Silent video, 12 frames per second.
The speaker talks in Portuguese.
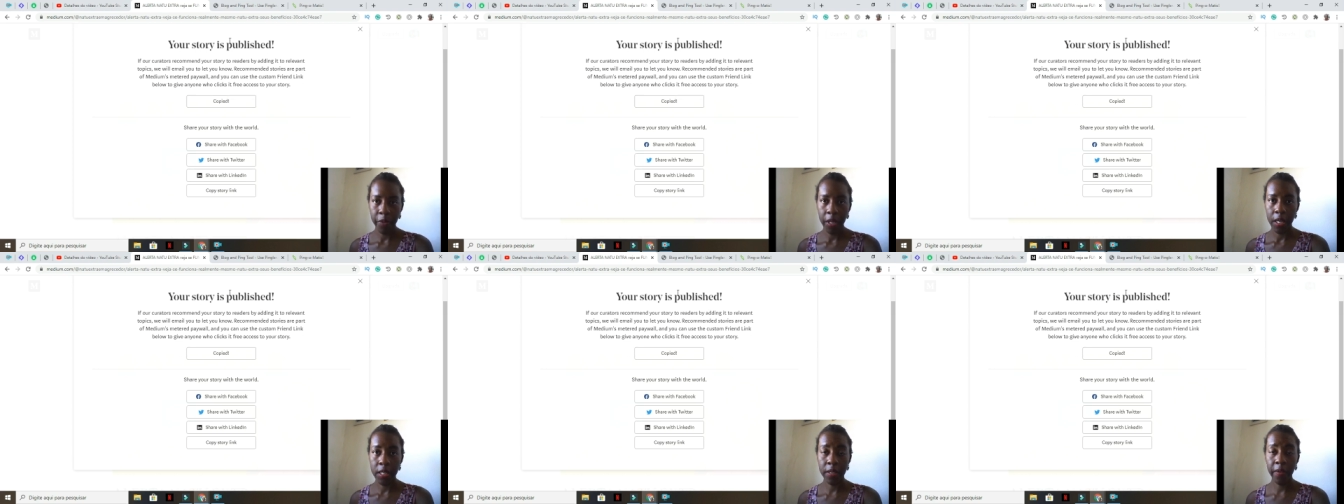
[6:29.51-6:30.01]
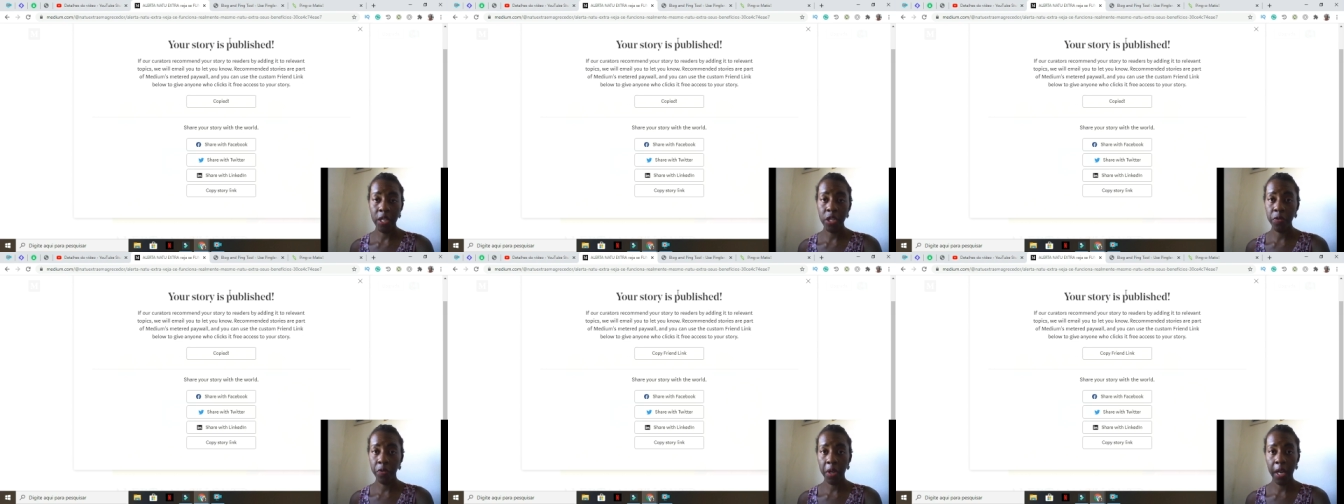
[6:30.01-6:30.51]
e você vai
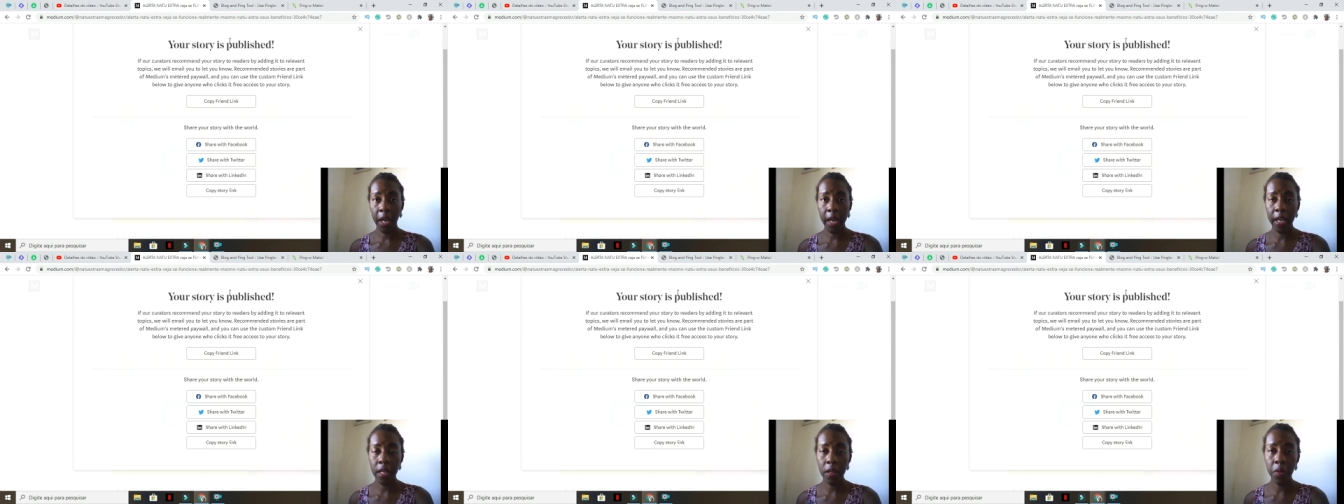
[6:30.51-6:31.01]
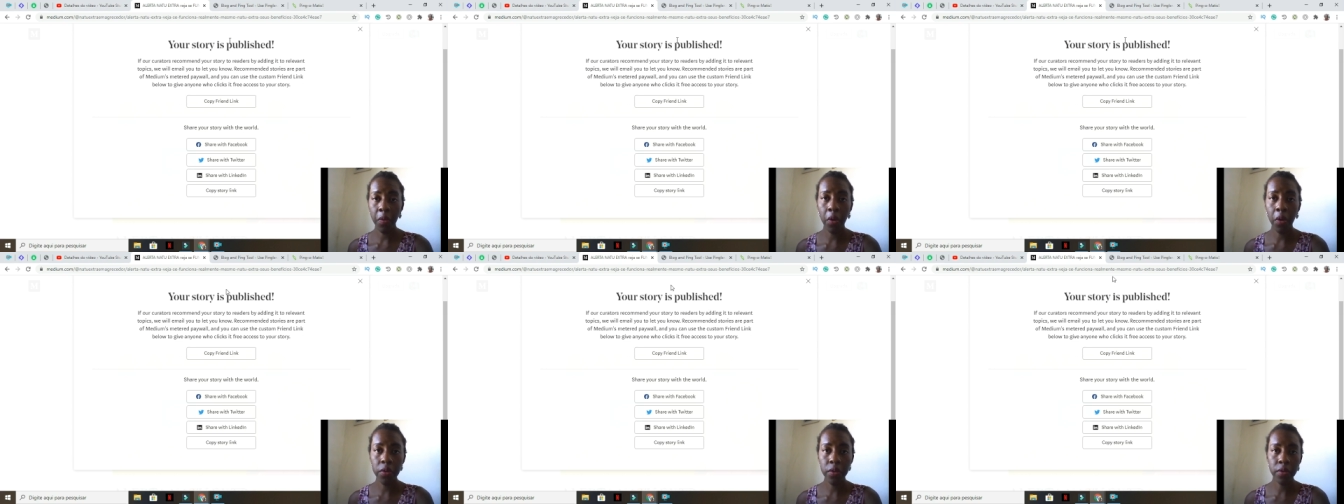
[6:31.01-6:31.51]
divulgar em
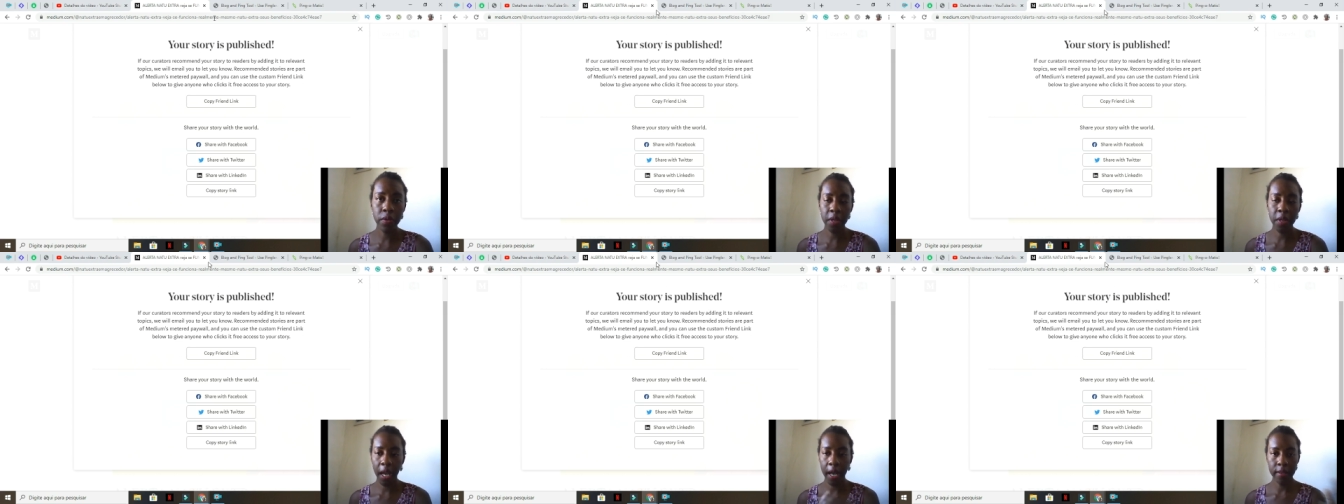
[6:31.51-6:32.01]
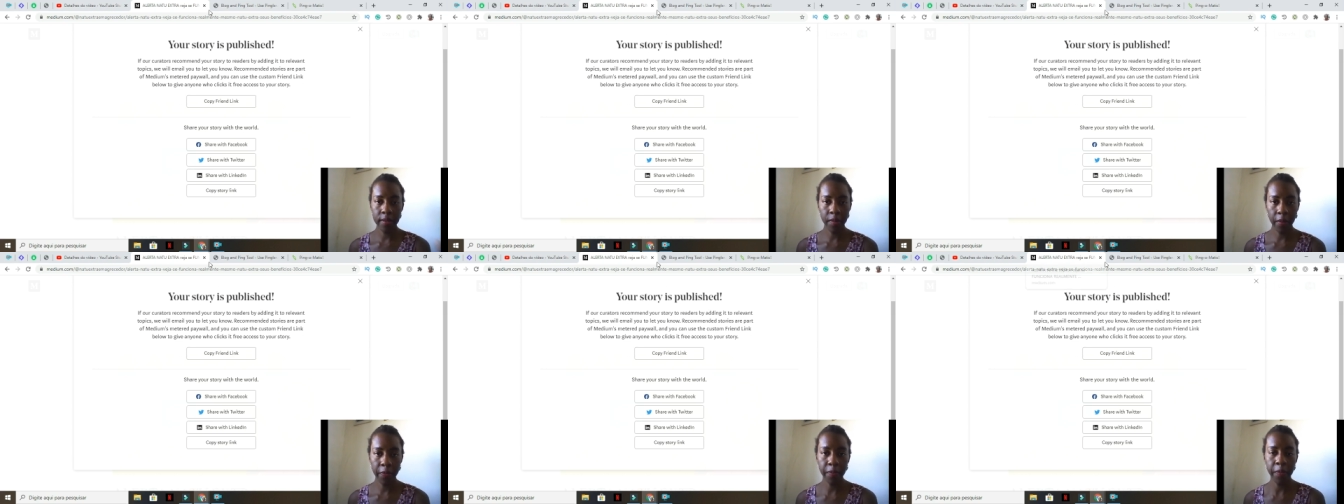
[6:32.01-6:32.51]
outros lugares
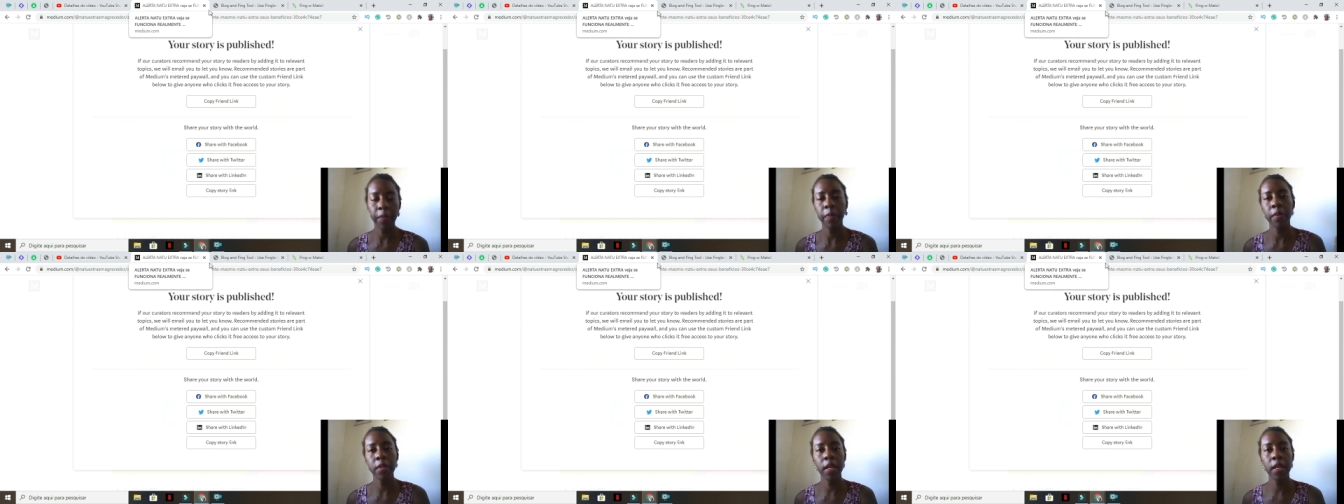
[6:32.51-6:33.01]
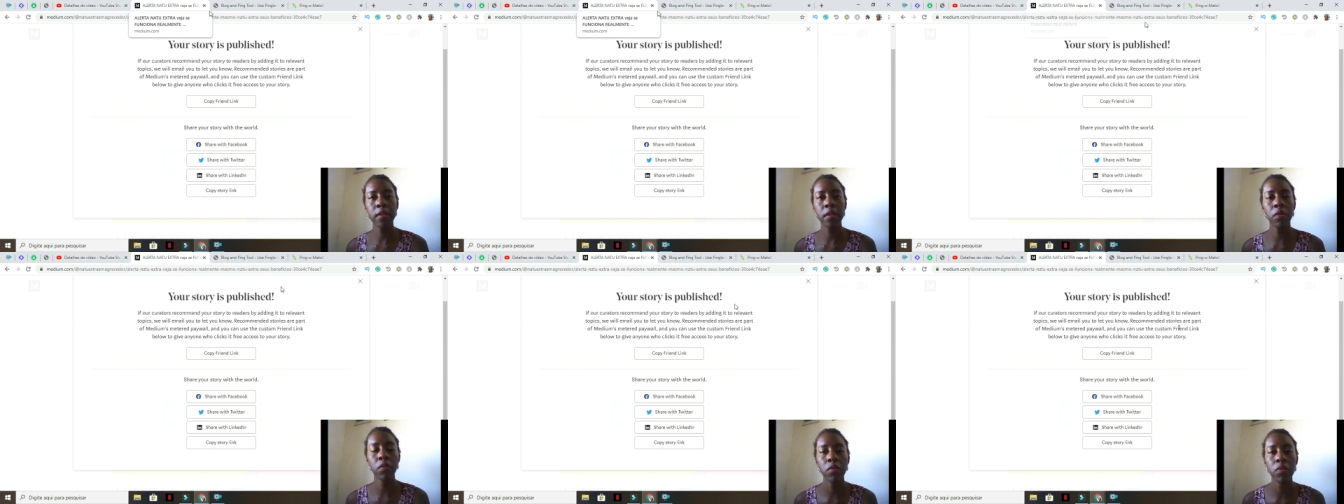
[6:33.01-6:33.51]
para poder
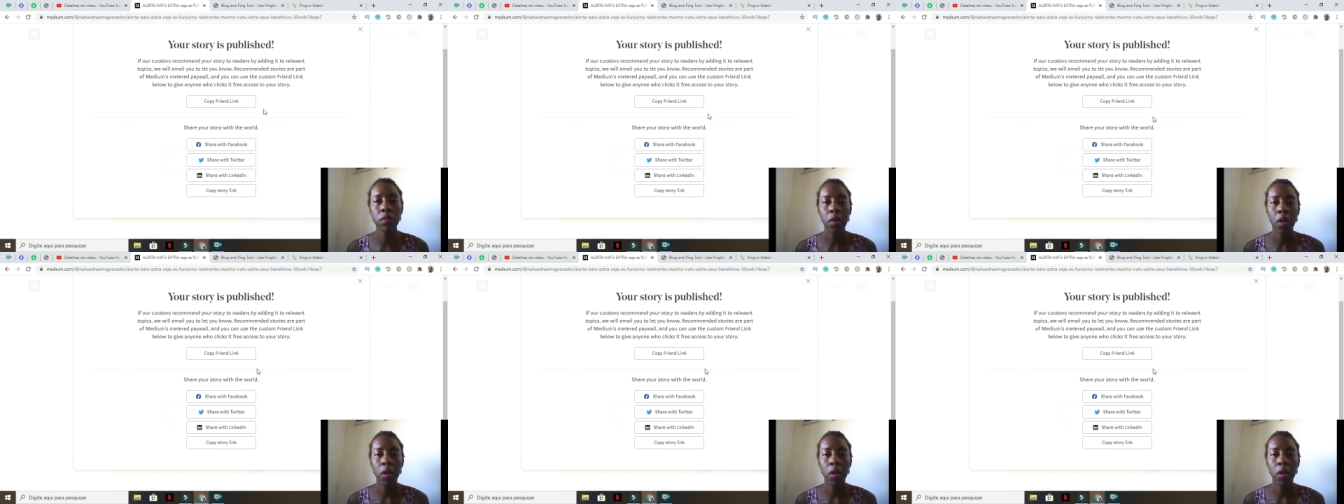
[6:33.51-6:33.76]
seu